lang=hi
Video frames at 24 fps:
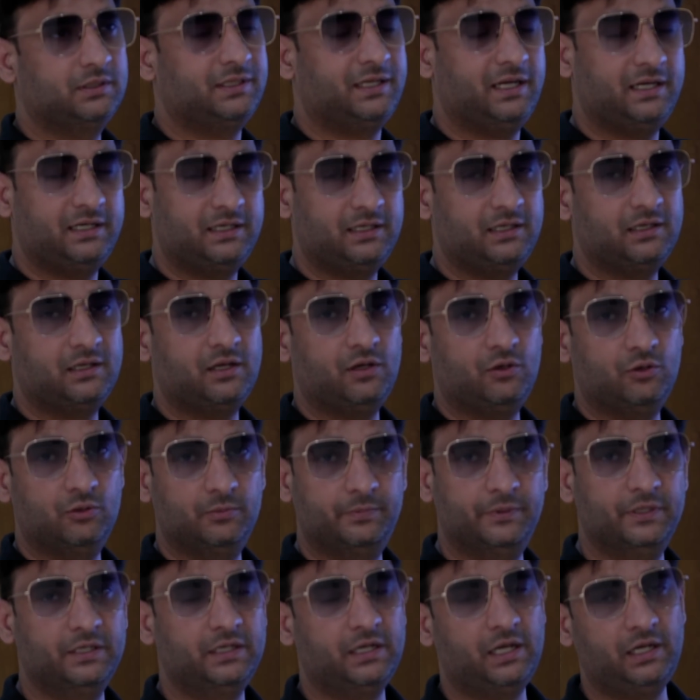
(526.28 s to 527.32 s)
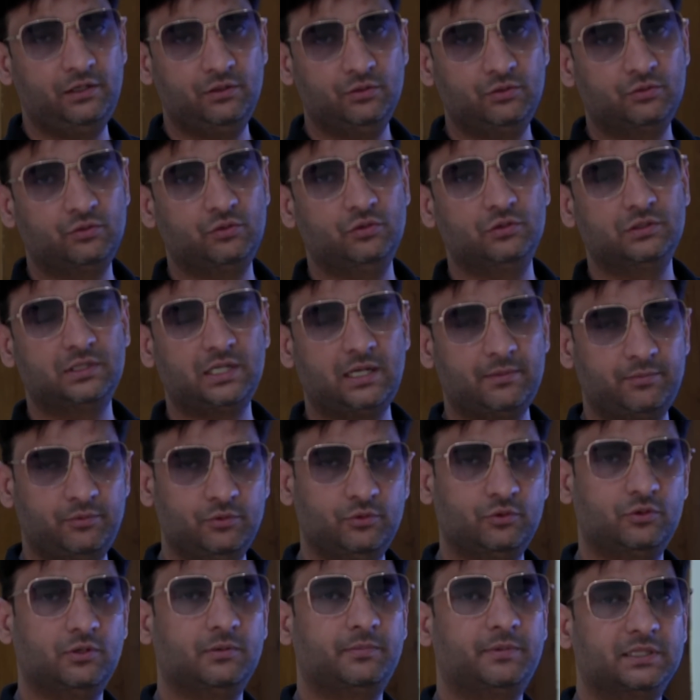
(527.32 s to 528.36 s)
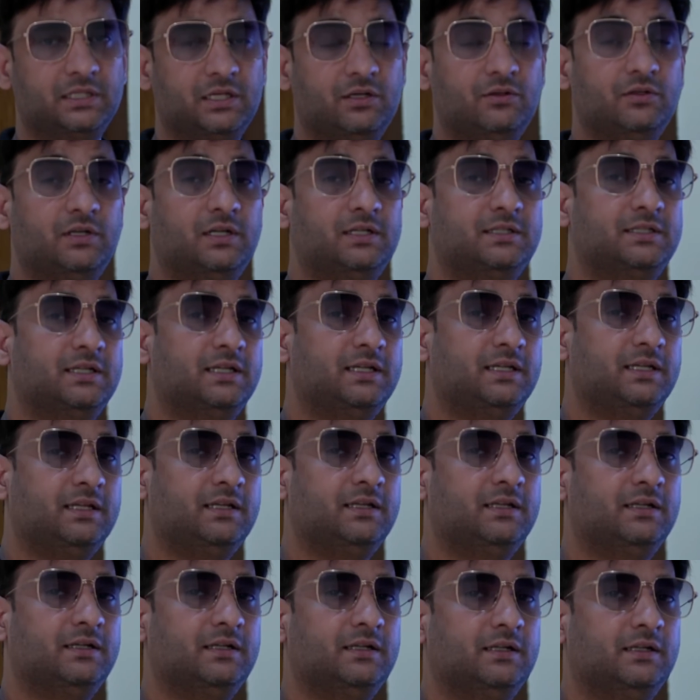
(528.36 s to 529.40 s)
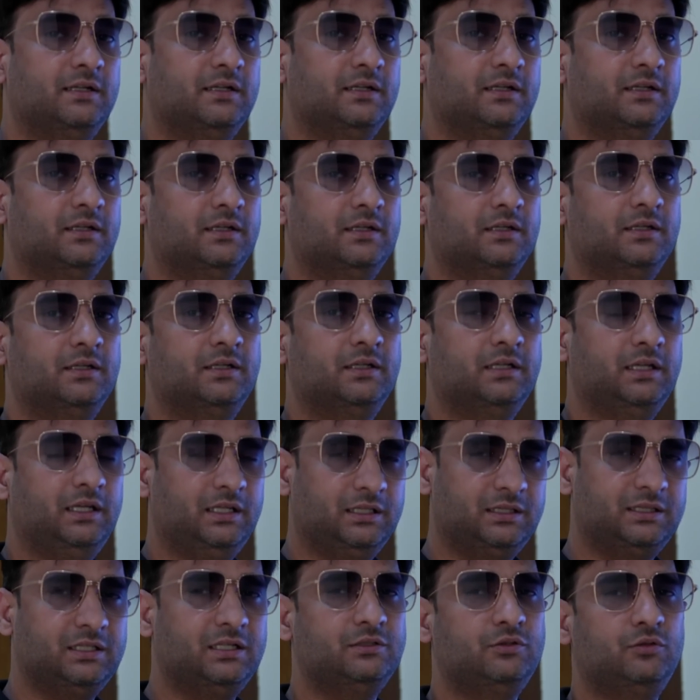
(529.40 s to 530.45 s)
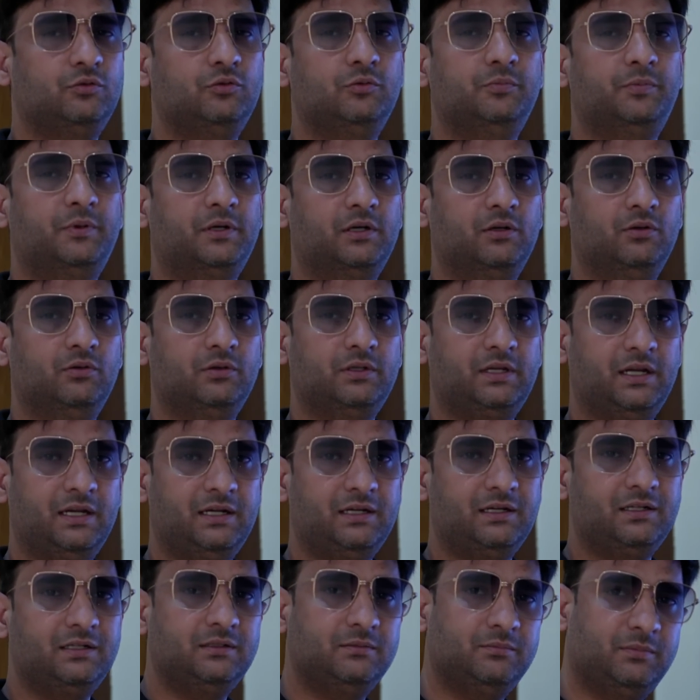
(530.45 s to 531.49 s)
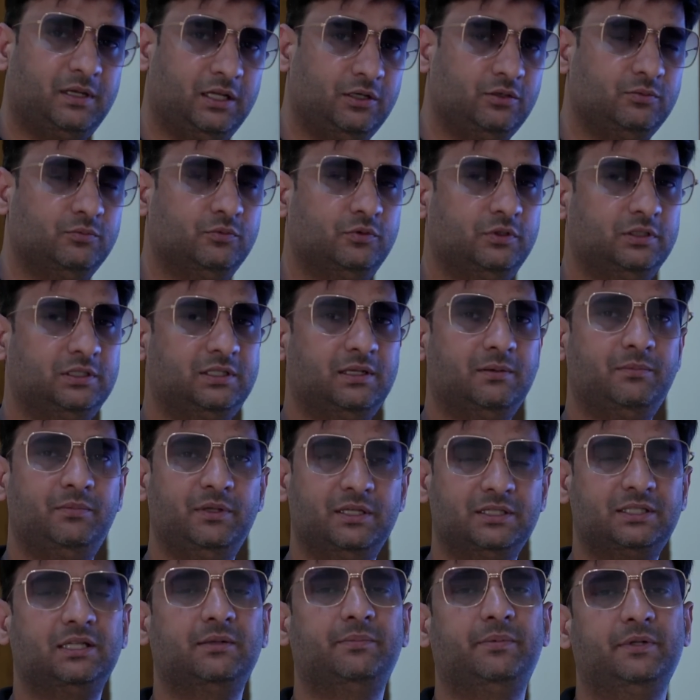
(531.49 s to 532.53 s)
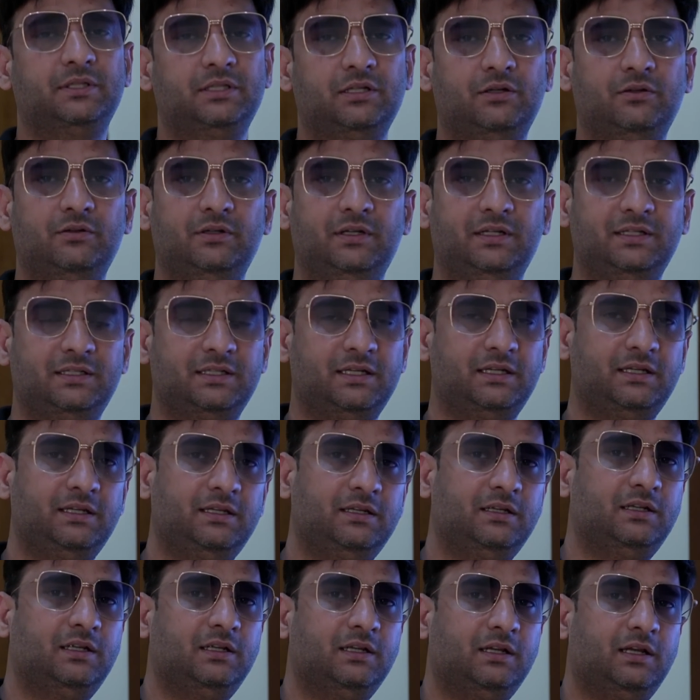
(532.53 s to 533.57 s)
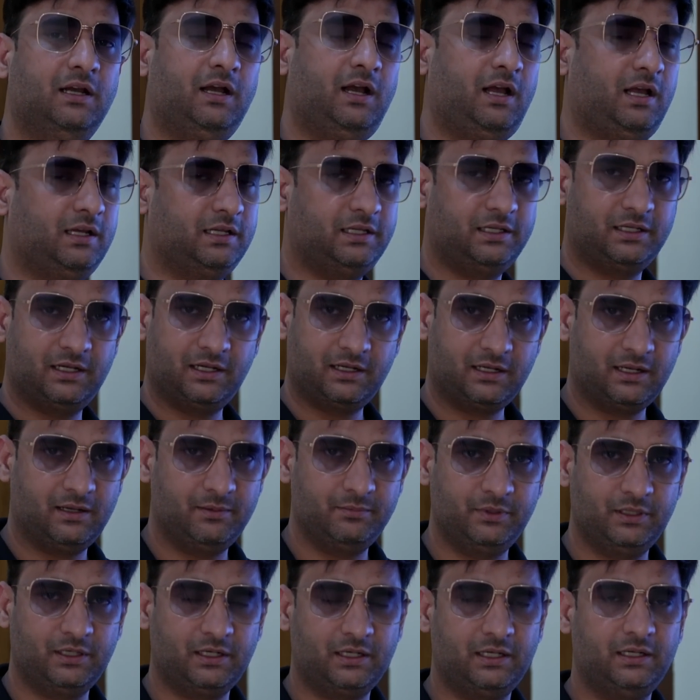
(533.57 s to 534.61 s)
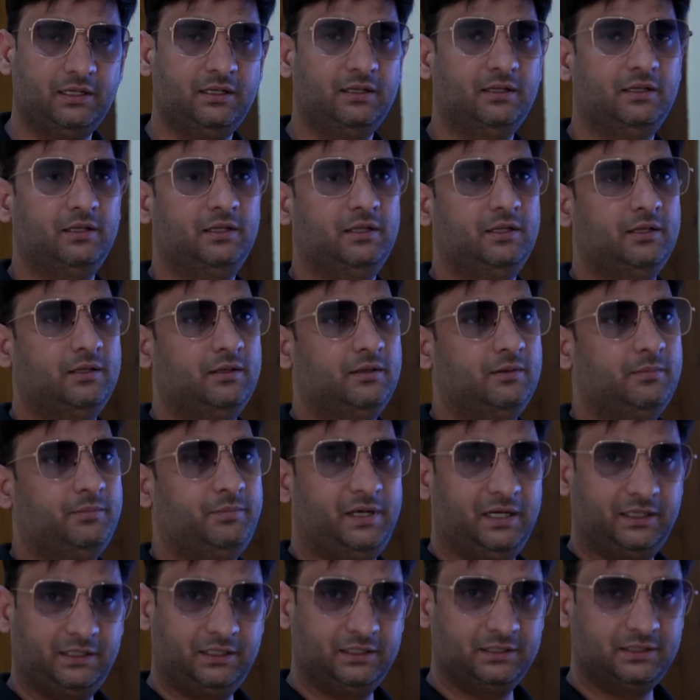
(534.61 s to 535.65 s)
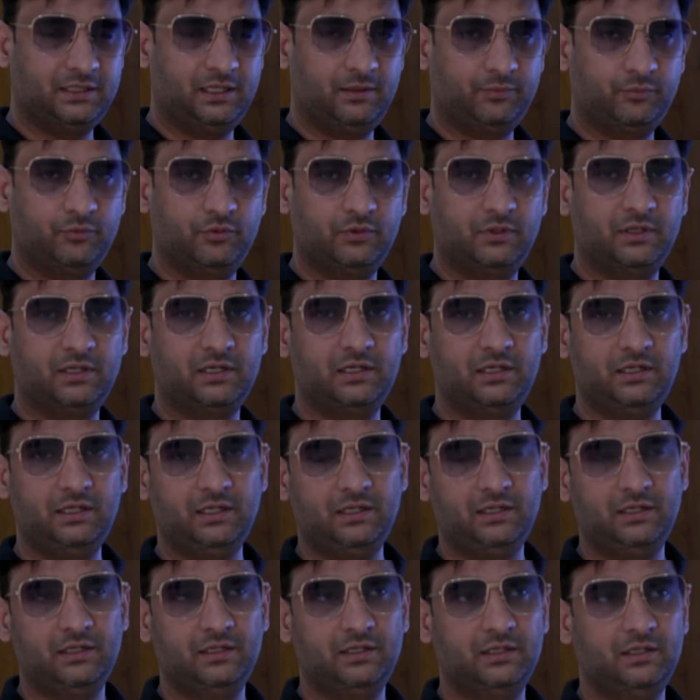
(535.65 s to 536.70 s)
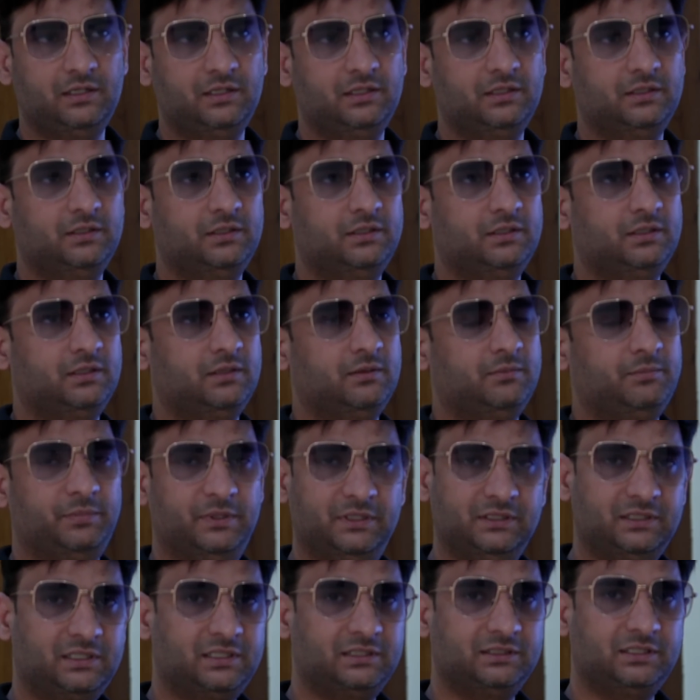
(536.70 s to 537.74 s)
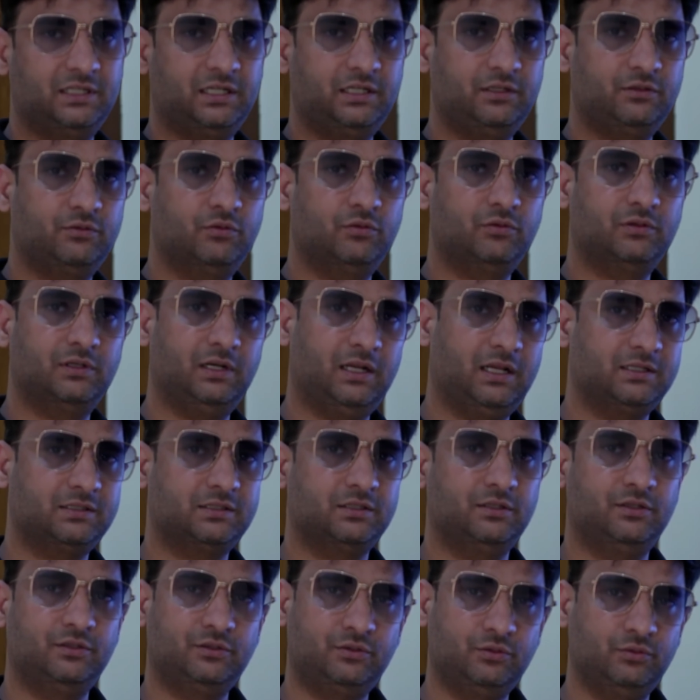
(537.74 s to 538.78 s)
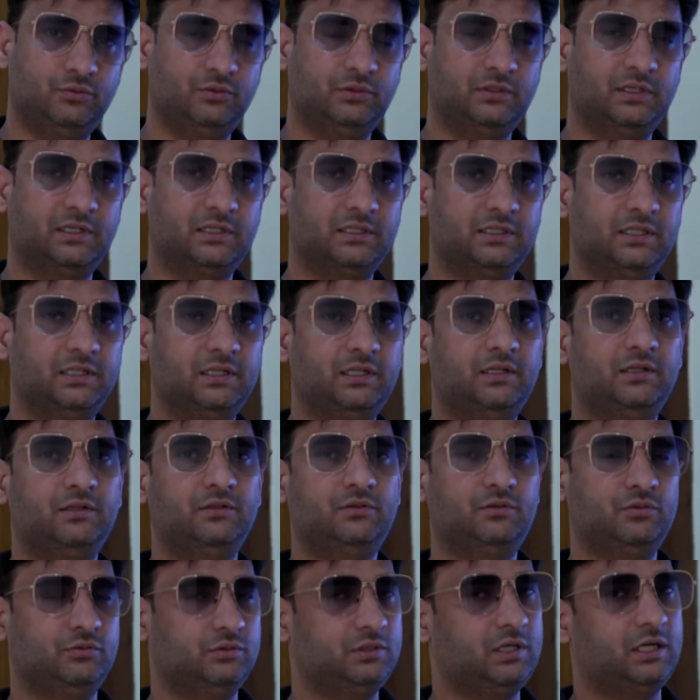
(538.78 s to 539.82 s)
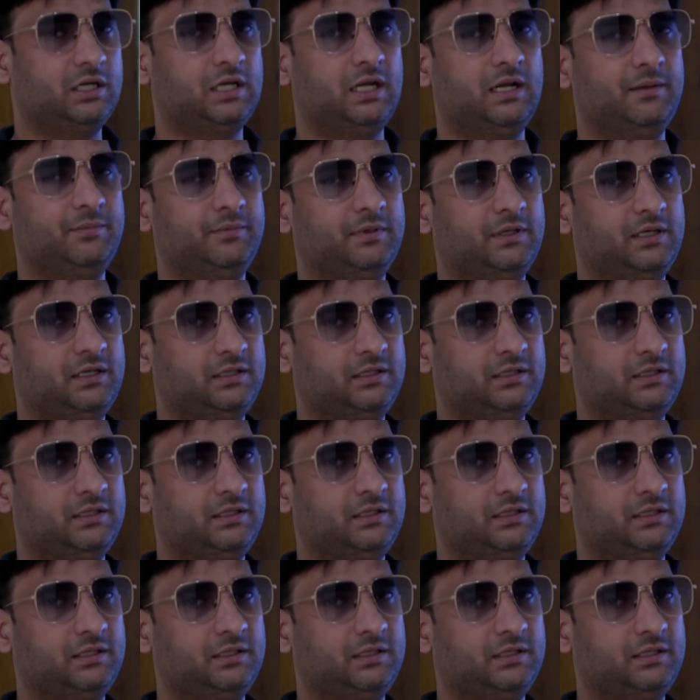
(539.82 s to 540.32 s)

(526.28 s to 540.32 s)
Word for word: कैंडल का ओपन हाई लो क्लोज आप लोगों को पता होना चाहिए इतना ज़रूर पढ़ लो कैंडल मालूम होनी चाहिए बेसिक पता होना चाहिए आगे का काम मेरा है प्रैक्टिस आपको करनी है पंद्रह तारीख को क्लास शुरू कर देंगे चौदह का आपका